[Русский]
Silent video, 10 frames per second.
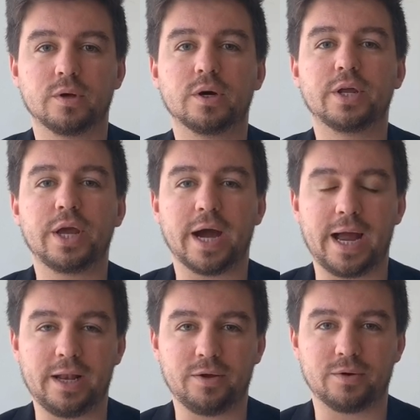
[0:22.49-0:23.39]

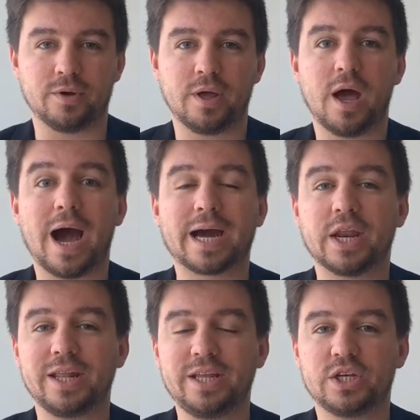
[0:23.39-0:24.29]
реальную,
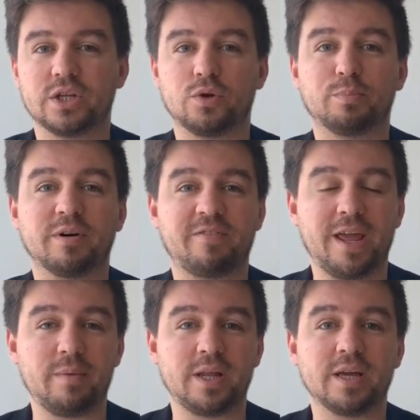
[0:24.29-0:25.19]
ограниченную по
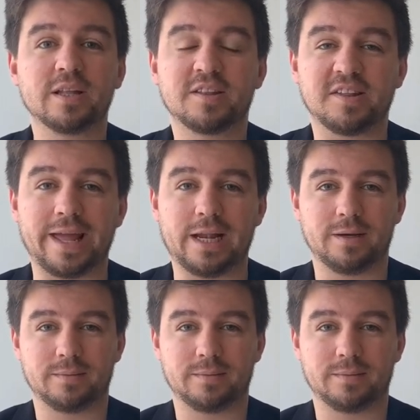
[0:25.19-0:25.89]
времени цель.